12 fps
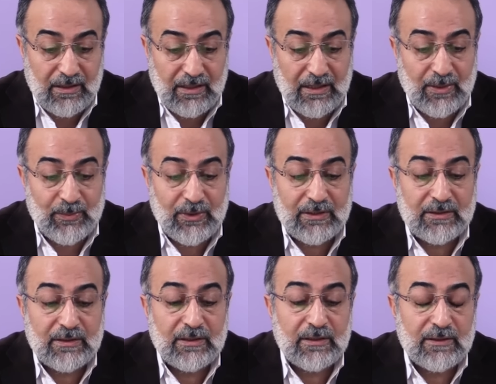
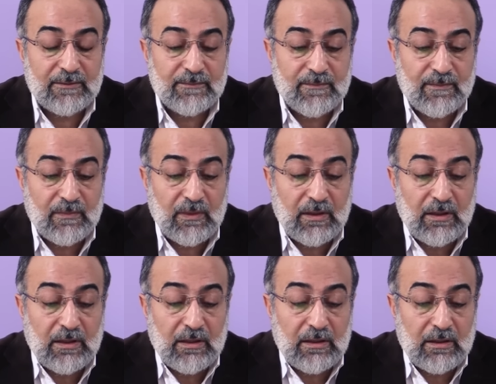emretti.
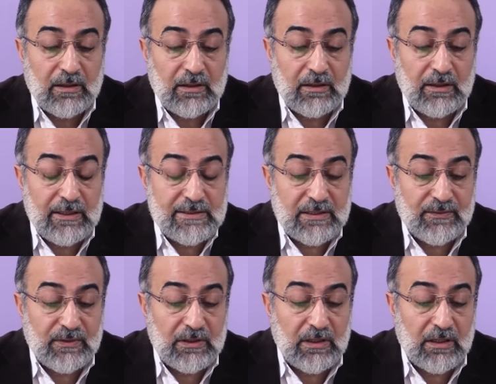E, لَيْسَ
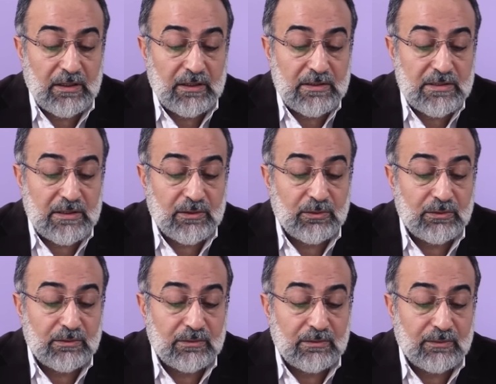
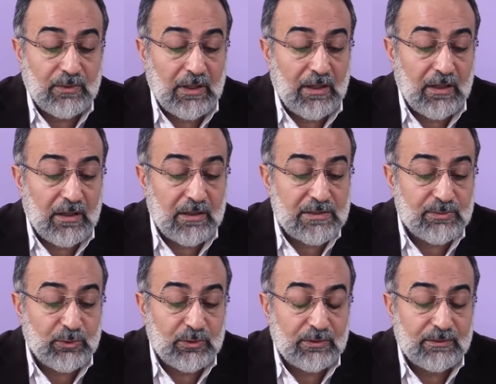ف۪يهَا ve la
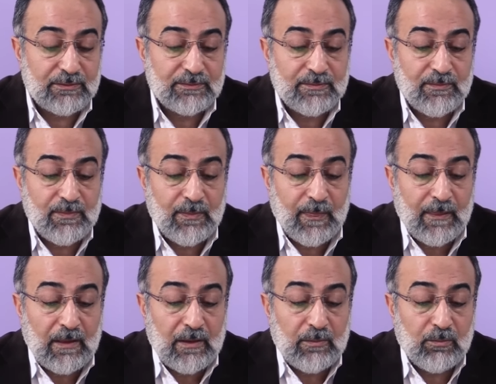azmun.
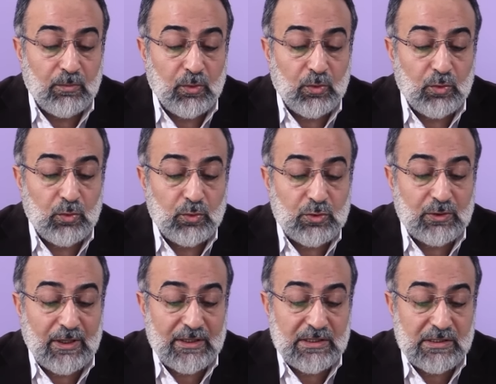Bu üç
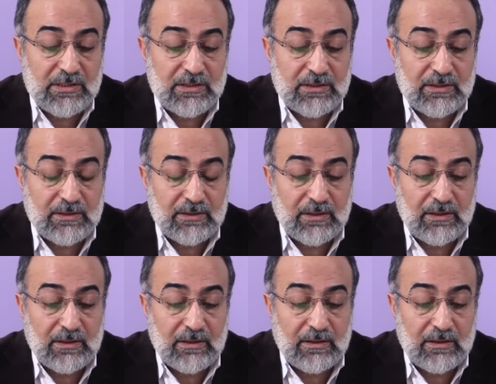taş e,